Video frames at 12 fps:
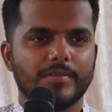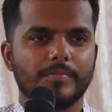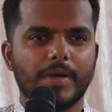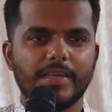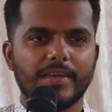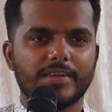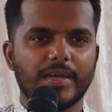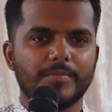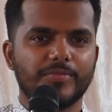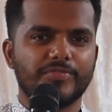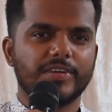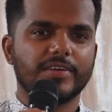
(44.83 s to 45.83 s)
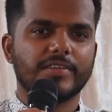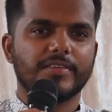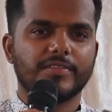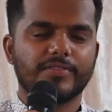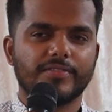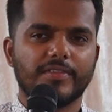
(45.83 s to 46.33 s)
मैनी टाइम्स वी हियर
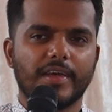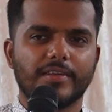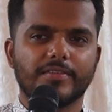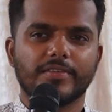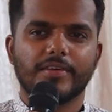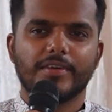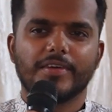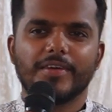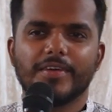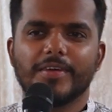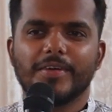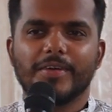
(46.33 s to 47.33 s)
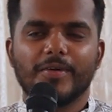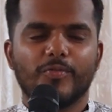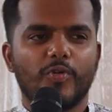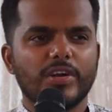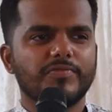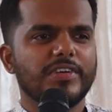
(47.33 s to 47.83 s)
दिस दैट
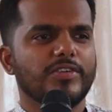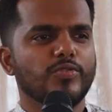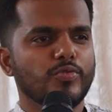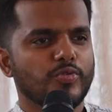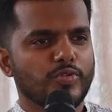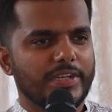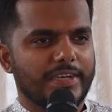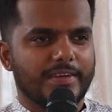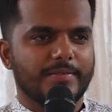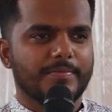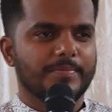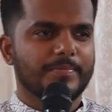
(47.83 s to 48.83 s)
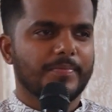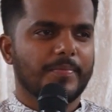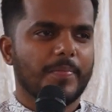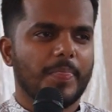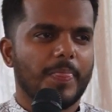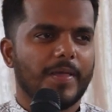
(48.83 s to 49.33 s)
वॉट वी डू टूडे
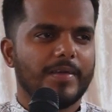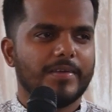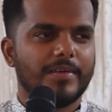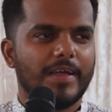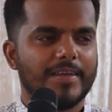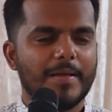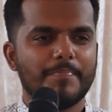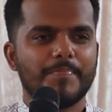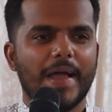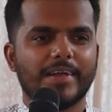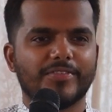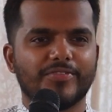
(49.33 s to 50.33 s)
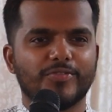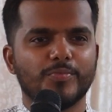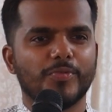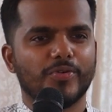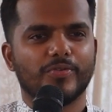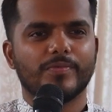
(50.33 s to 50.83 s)
इट इम्पैक्ट्स
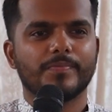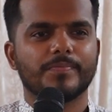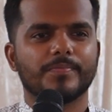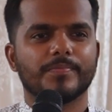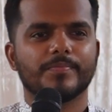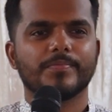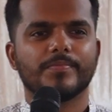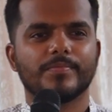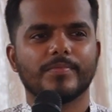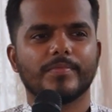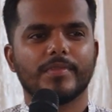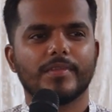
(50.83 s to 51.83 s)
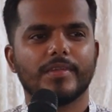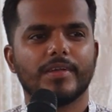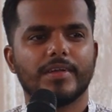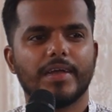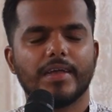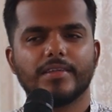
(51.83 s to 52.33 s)
टूमोरो
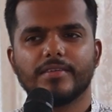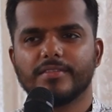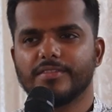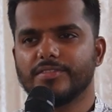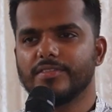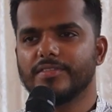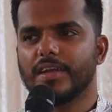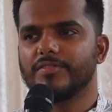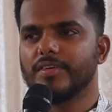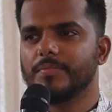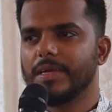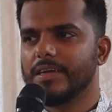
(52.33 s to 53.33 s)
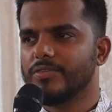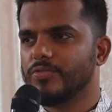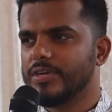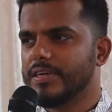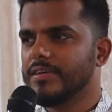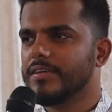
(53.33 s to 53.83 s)
एंड द डिसीजन दैट वी मेक
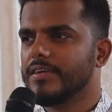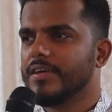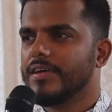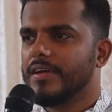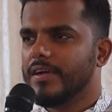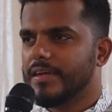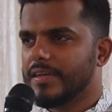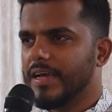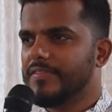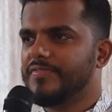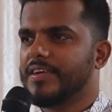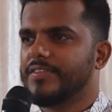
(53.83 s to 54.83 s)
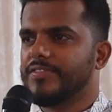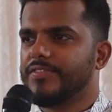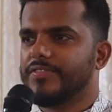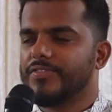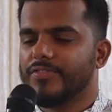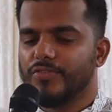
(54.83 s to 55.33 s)
टूडे इट
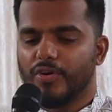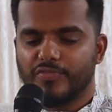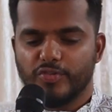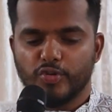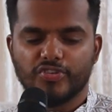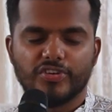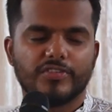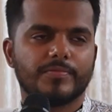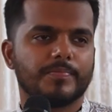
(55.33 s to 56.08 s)
एफेक्ट्स योर फ्यूचर